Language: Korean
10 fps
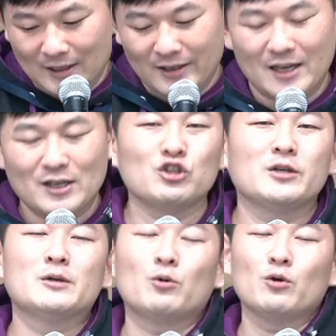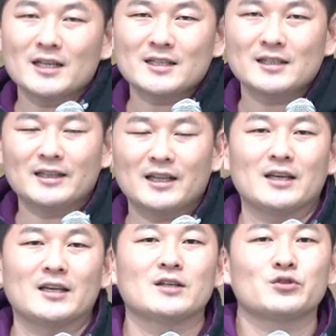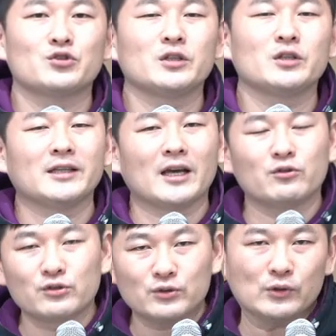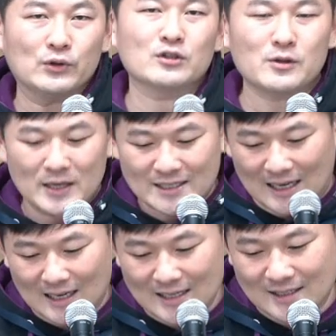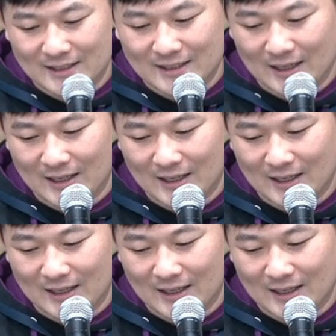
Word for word: 예수님을 몰랐을 때, 주님을 내 구주로 영접하지 않았을 때,